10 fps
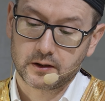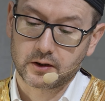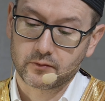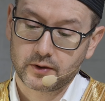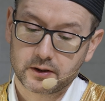
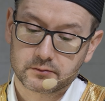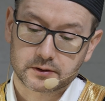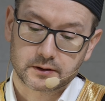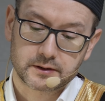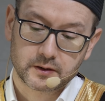
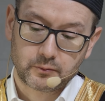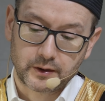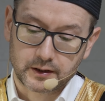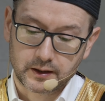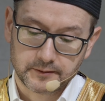Являются
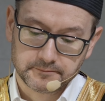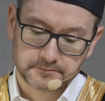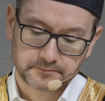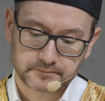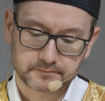терпение,
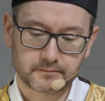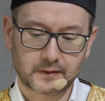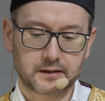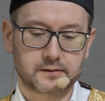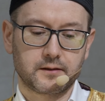
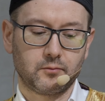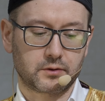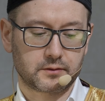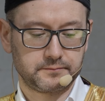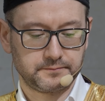а сабр